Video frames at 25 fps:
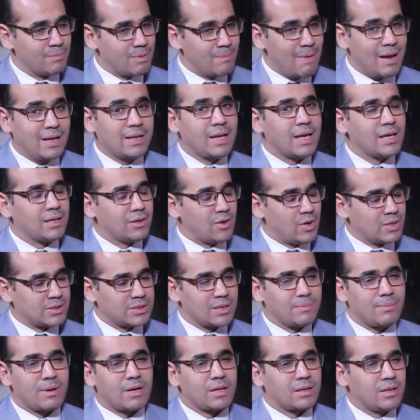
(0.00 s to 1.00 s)
بمعنى ان
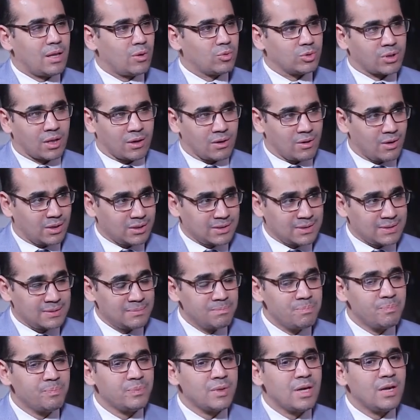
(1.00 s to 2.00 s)
هذا المرض له درجات
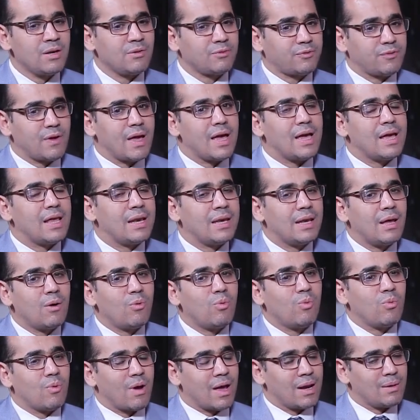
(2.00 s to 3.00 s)

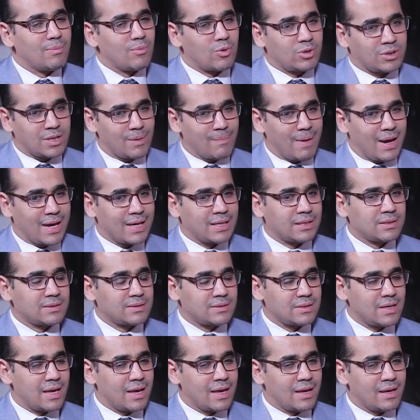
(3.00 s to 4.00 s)
فلو
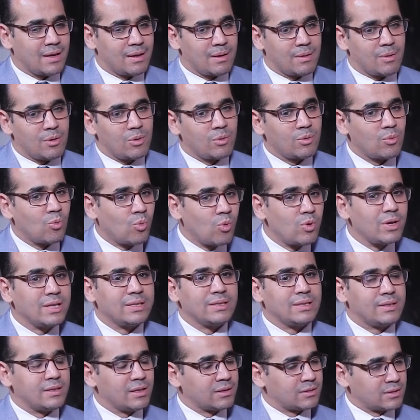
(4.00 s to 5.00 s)
المجتمعات آه،
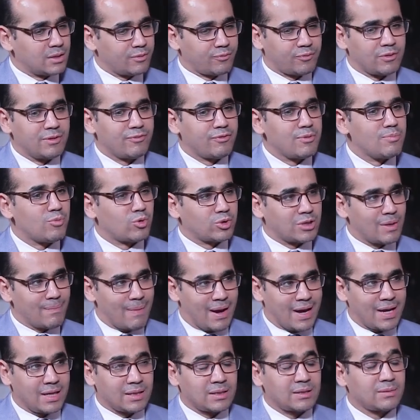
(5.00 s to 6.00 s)
ولد الطفل في
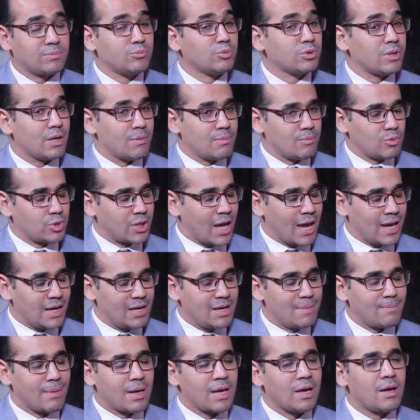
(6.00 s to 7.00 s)
مجتمعات
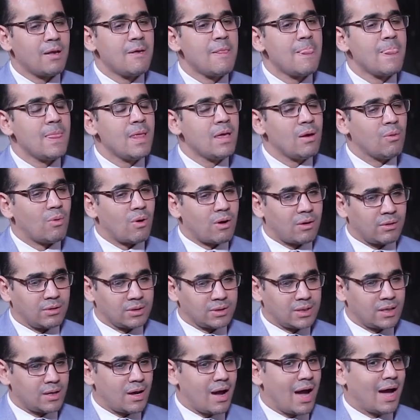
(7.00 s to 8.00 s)
متعلمه
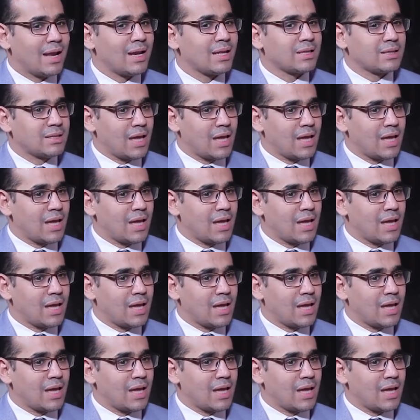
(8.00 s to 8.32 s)
وقادره على